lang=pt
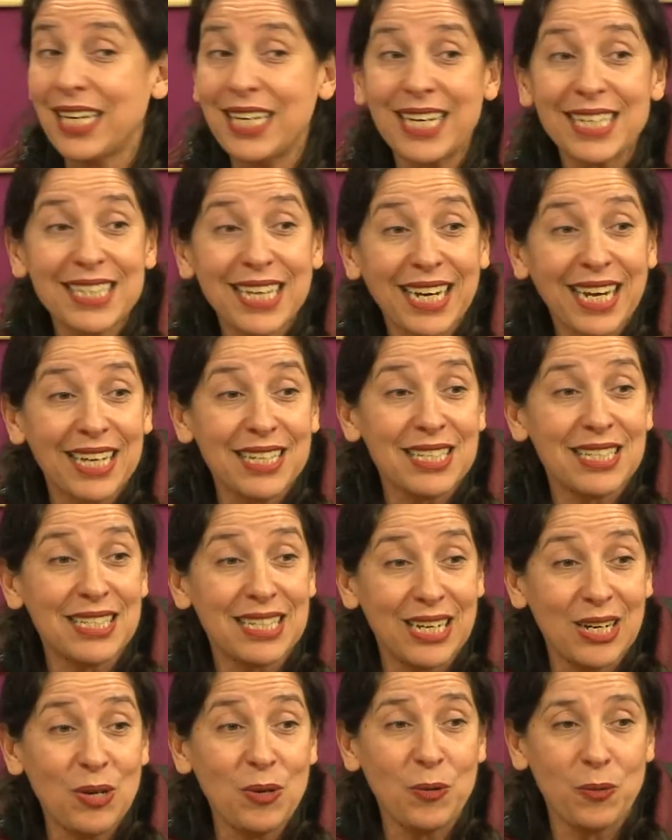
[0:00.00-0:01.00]
E essa
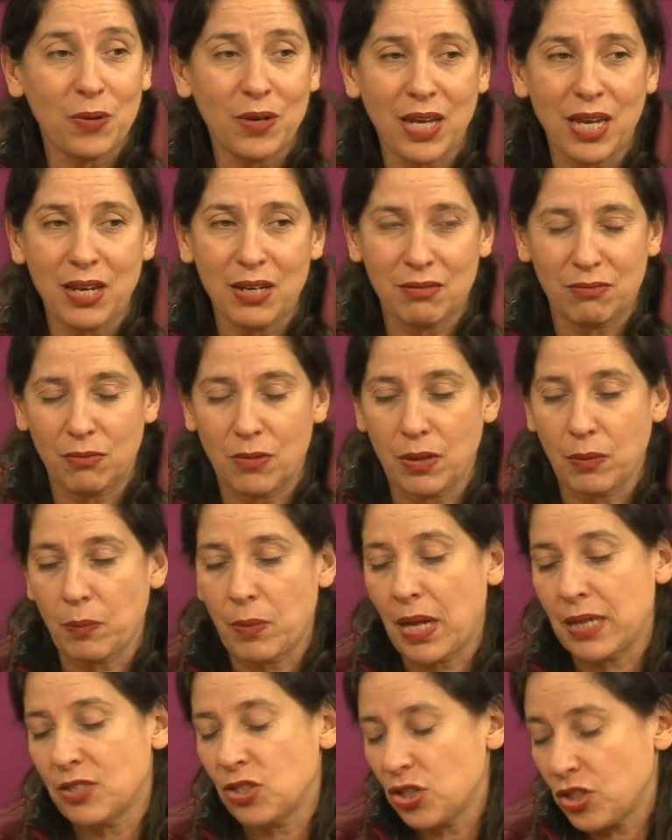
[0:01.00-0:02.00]
canção que
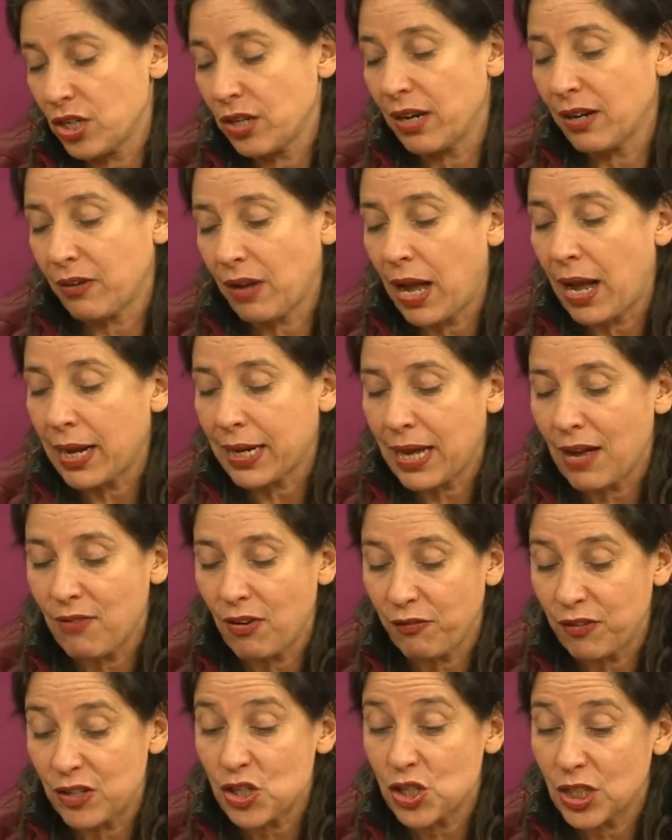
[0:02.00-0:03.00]
a gente
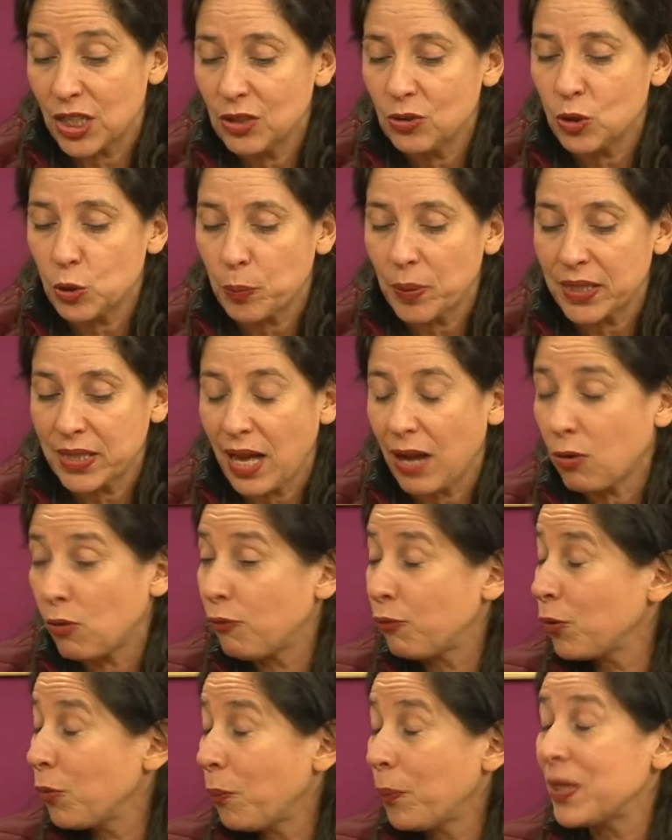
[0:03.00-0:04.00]
acaba fechando o
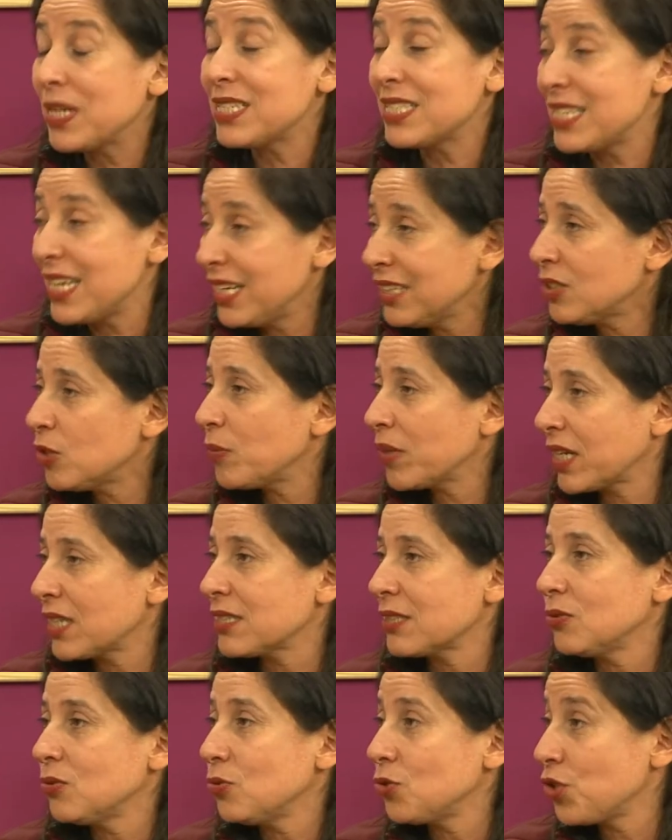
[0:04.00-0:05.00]
espetáculo foi um presente, é uma
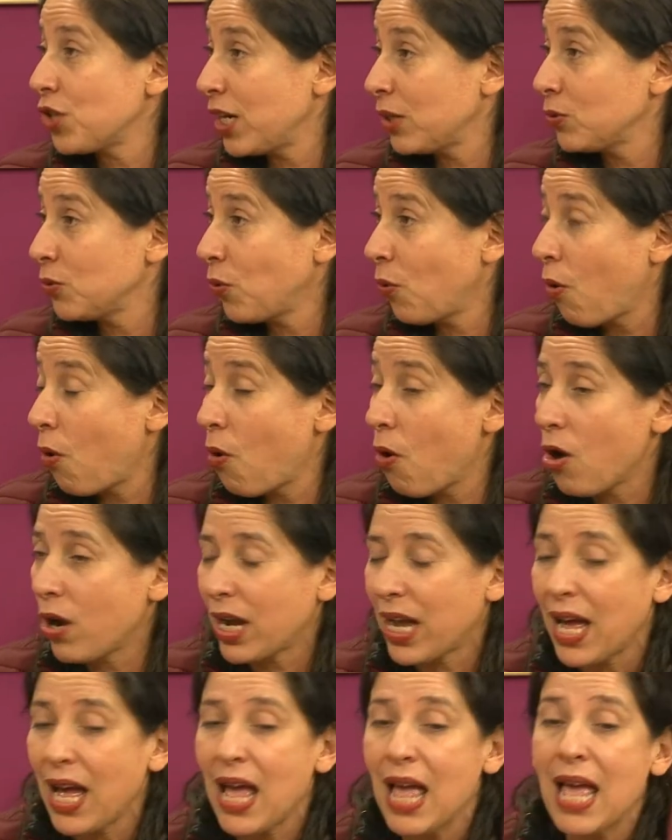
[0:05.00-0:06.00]
canção do Geraldo
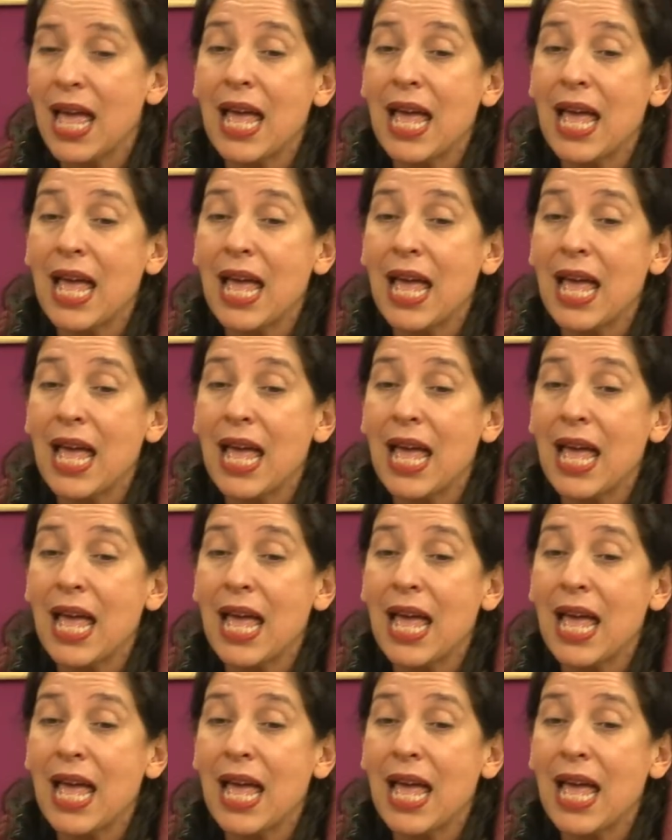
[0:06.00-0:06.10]
Roca,